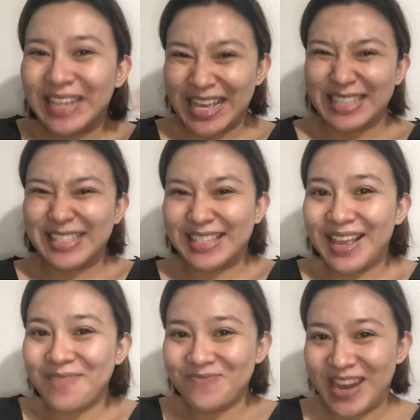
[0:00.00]
let's
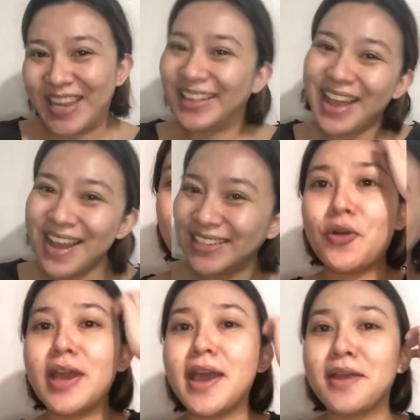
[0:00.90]
pray it ah.
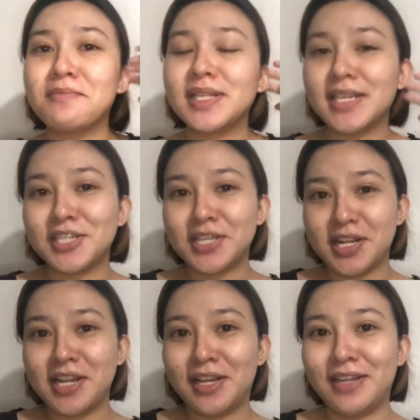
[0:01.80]
So, ayan, pasensya
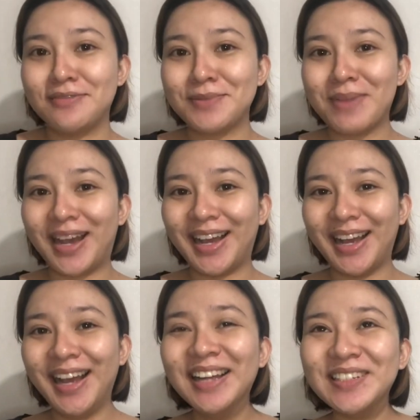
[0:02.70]
na lalabs. Baka,